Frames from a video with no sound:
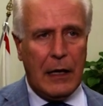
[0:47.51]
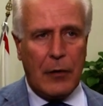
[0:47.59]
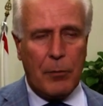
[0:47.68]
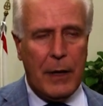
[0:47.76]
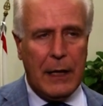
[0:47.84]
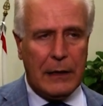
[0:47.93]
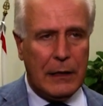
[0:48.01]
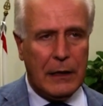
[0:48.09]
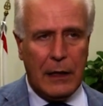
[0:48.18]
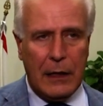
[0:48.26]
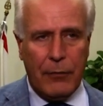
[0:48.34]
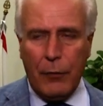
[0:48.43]

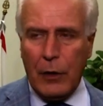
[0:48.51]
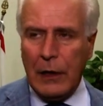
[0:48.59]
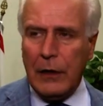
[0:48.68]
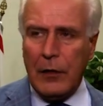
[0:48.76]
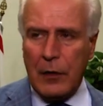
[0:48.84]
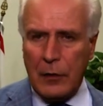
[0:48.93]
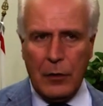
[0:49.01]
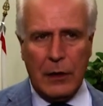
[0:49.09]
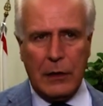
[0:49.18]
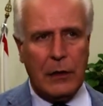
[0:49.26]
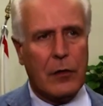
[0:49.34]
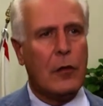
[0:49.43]
aspetti che focalizzano
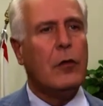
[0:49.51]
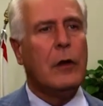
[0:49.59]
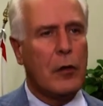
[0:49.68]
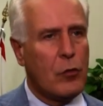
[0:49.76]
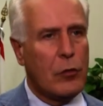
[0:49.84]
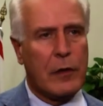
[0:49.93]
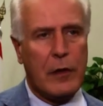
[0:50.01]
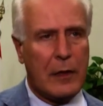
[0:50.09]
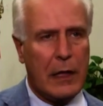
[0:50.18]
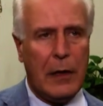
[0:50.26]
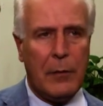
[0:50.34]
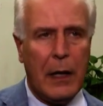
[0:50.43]
l'attenzione sul
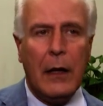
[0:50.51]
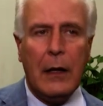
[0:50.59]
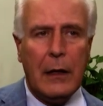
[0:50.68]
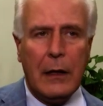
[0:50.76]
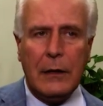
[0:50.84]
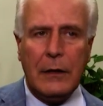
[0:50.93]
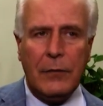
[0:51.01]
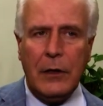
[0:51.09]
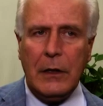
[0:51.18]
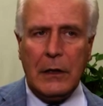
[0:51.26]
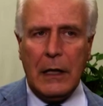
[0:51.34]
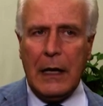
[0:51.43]
sistema di
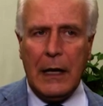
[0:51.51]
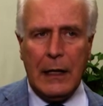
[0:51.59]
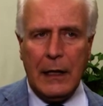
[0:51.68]
vita